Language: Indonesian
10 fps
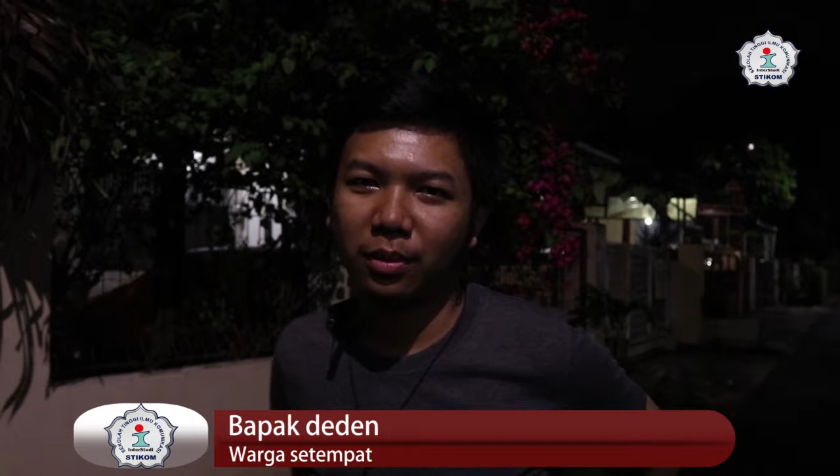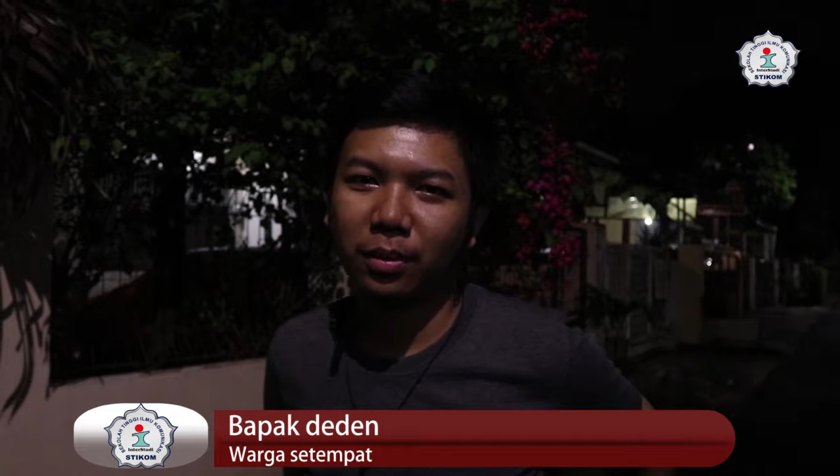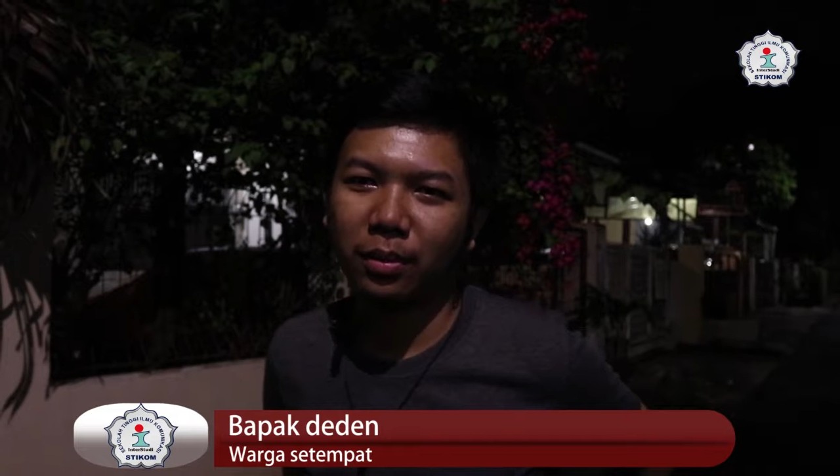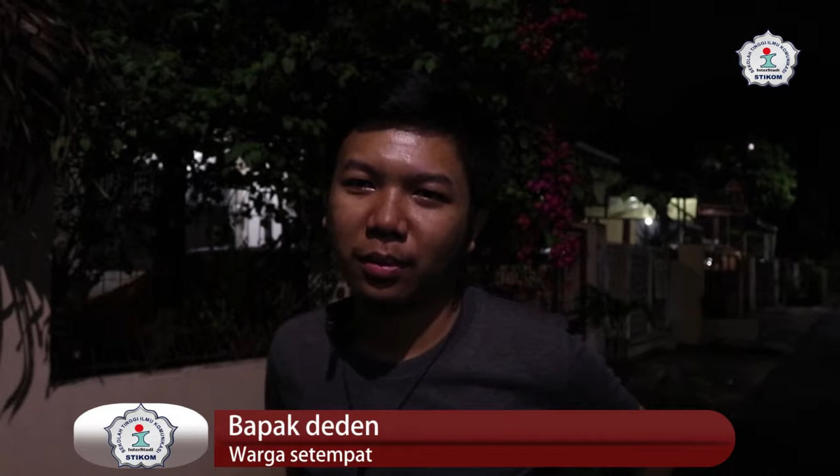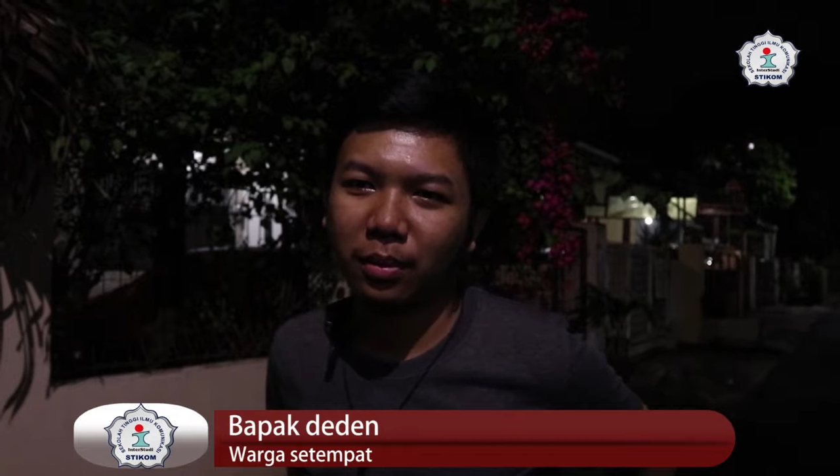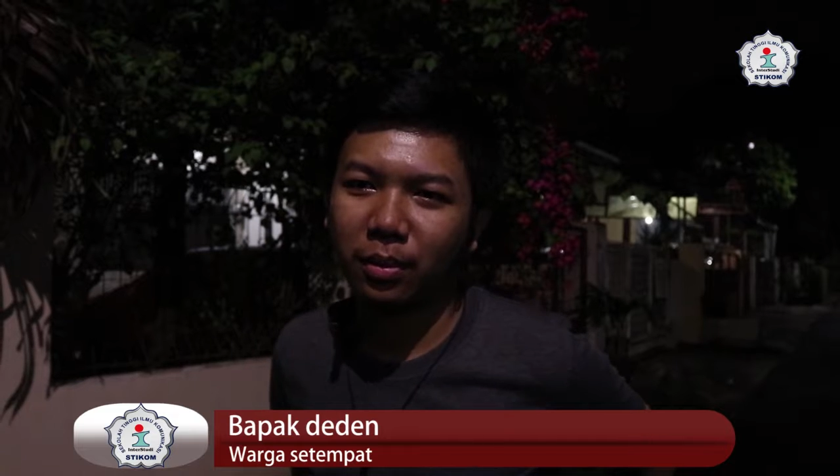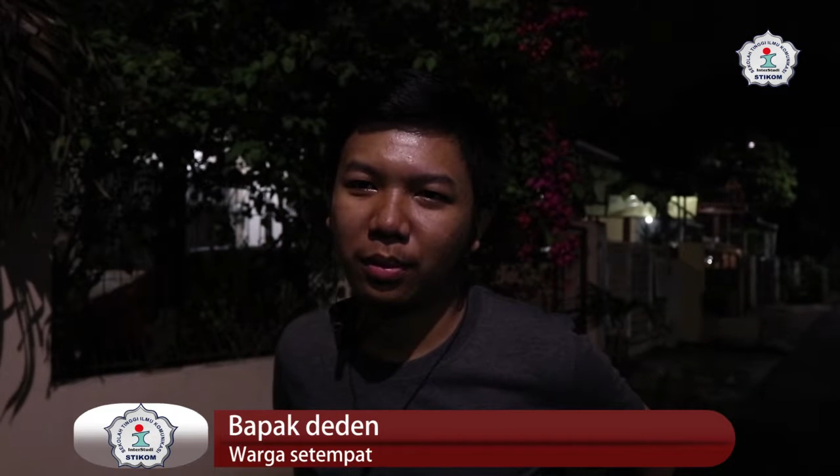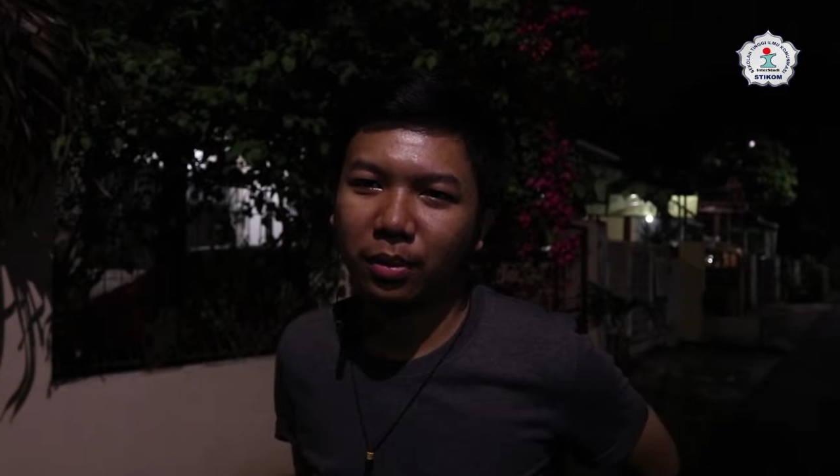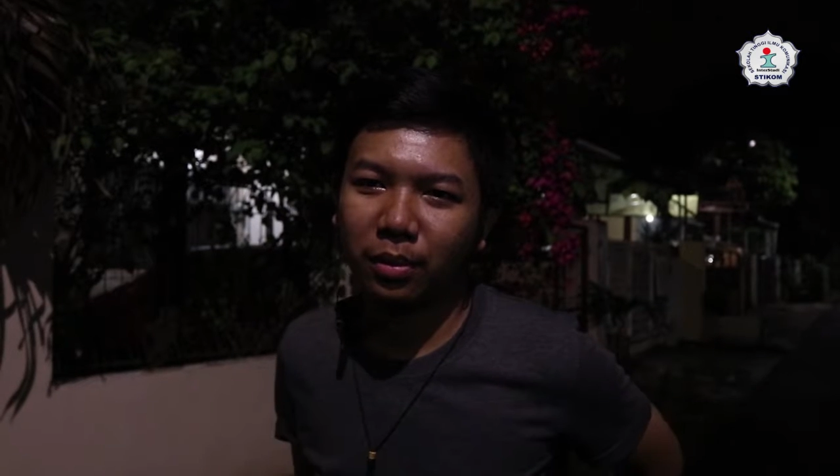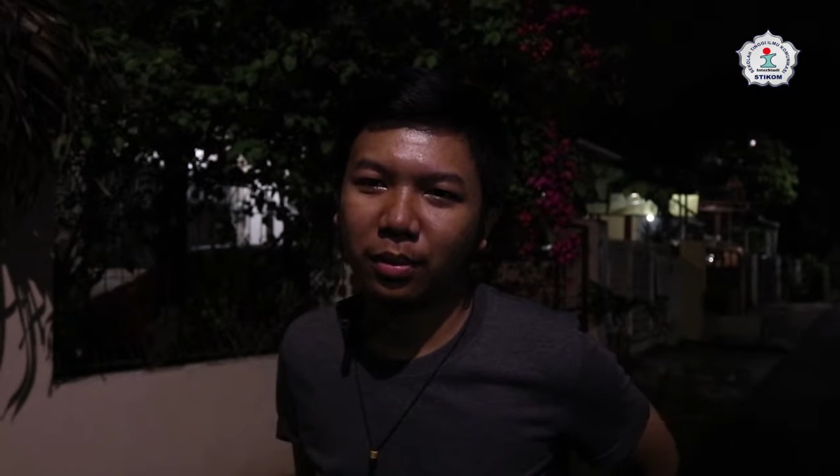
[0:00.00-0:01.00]
Oh.
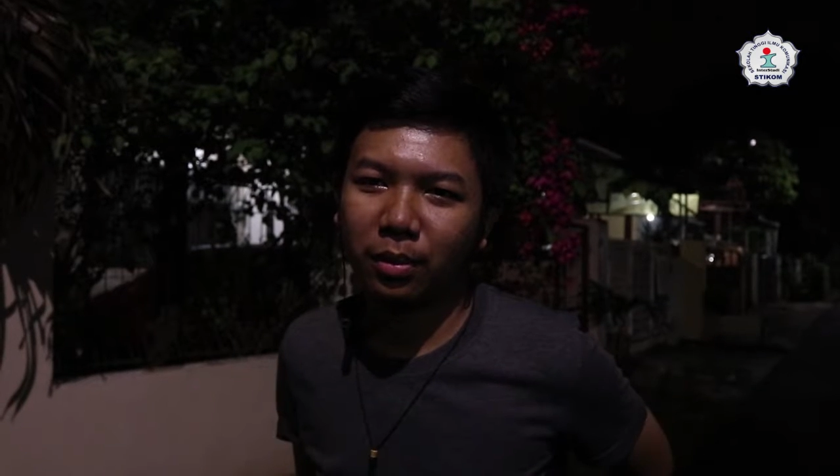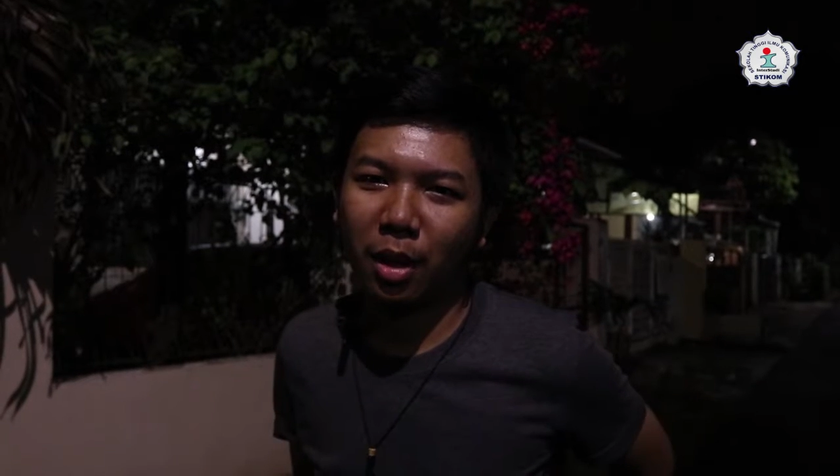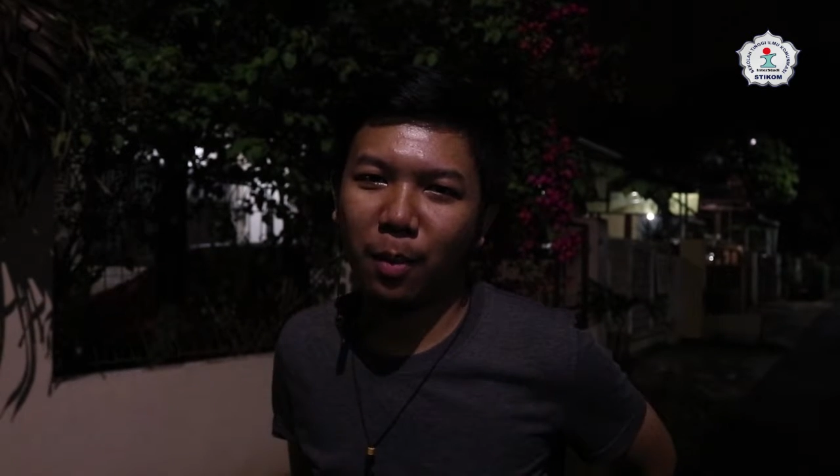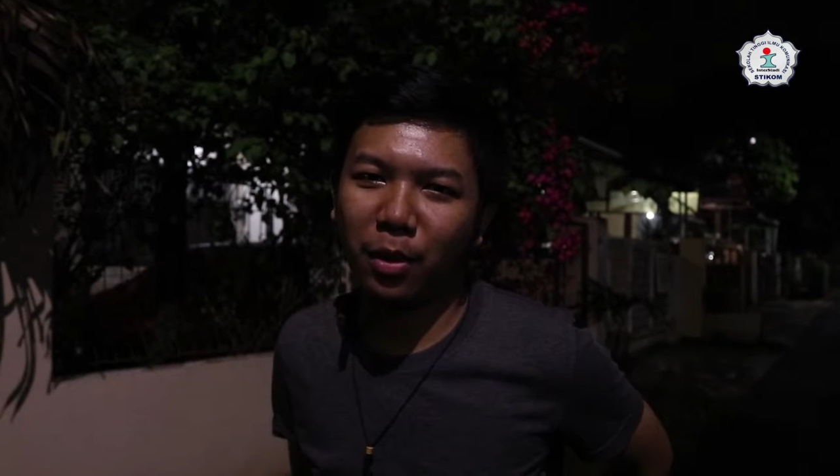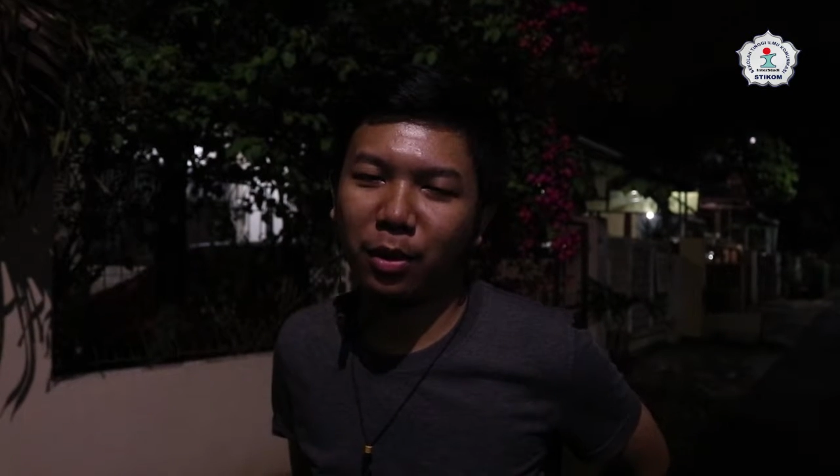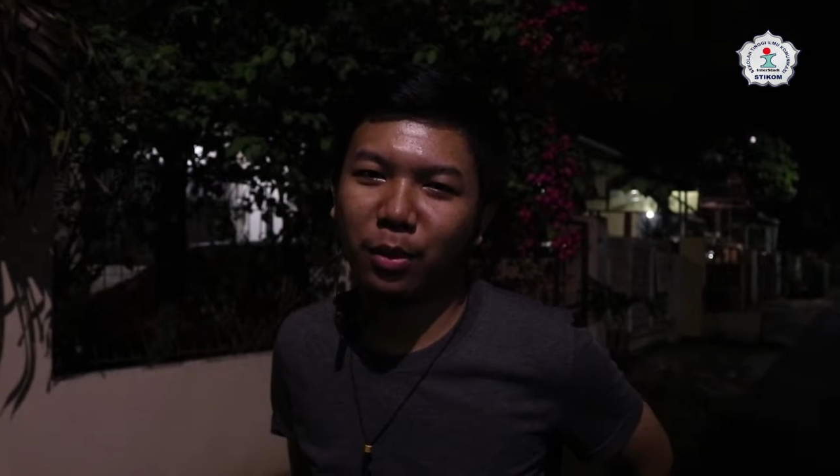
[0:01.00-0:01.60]
Apa